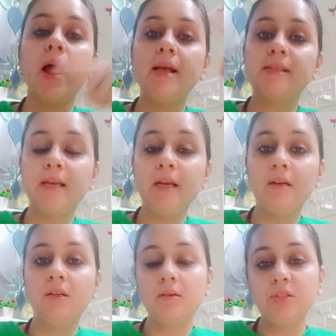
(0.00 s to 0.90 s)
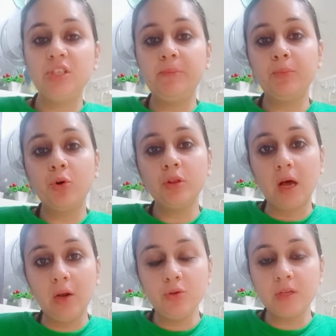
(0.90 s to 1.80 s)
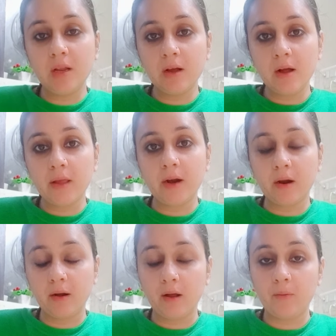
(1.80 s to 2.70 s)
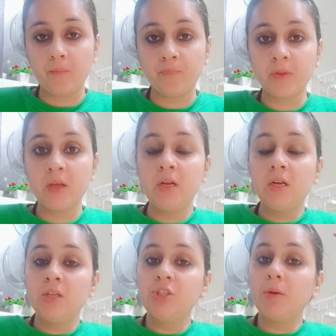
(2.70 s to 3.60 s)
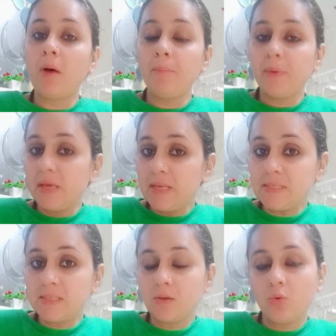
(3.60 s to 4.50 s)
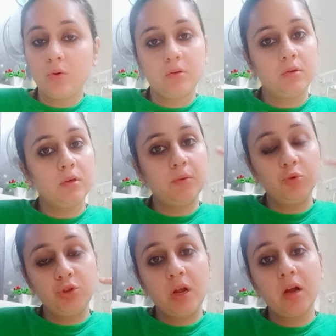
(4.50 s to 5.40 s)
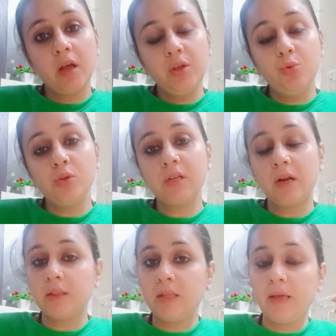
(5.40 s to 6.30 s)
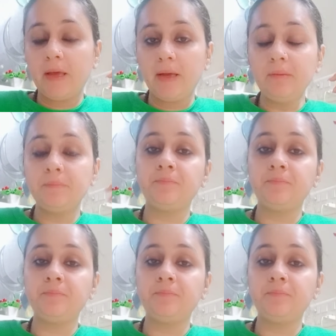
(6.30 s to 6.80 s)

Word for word: ऐसे जीप को तालू से लगा के रखना जब आप इस मुद्रा का यूज़ करते हैं